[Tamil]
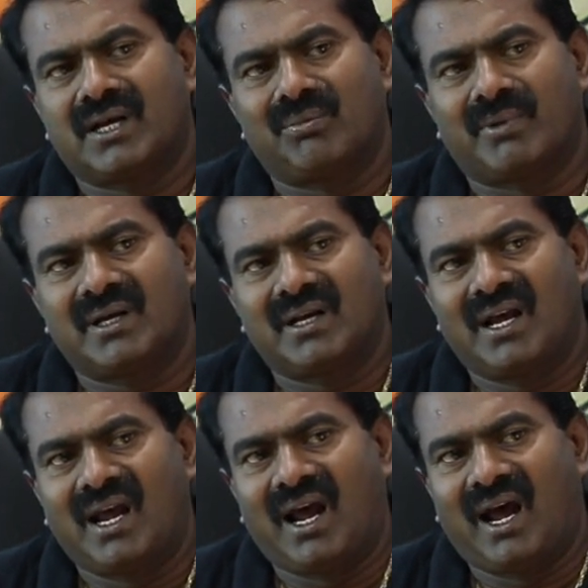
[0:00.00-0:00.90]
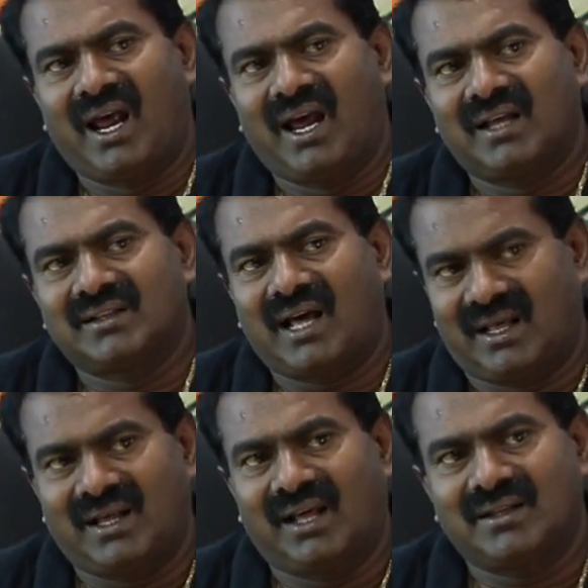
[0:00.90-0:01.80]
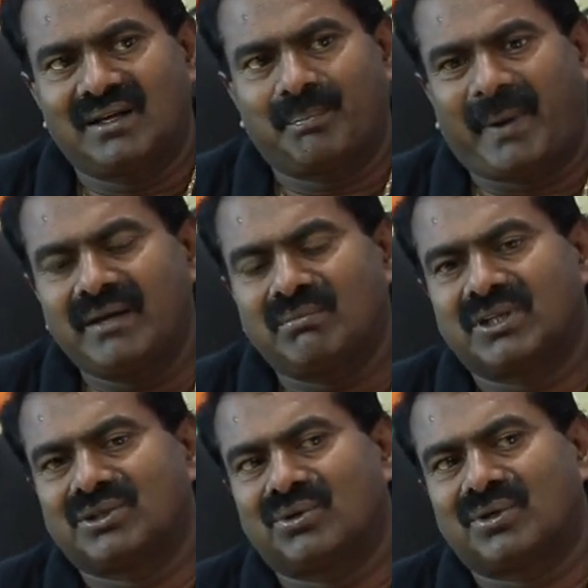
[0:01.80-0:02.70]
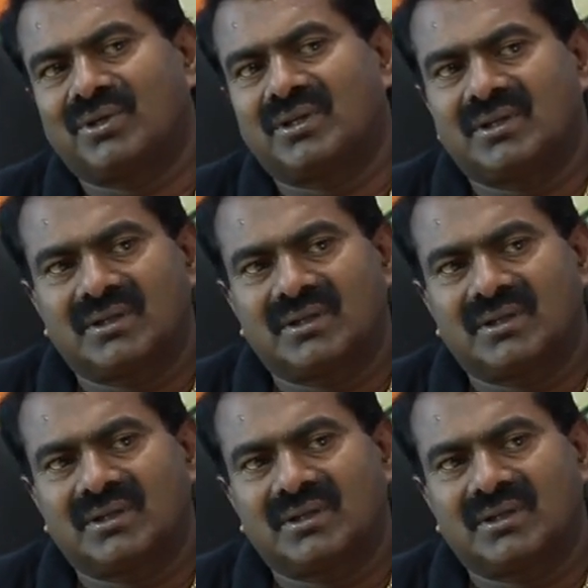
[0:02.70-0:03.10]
ஏழ்மை அதை பயன்படுத்தி கொண்டு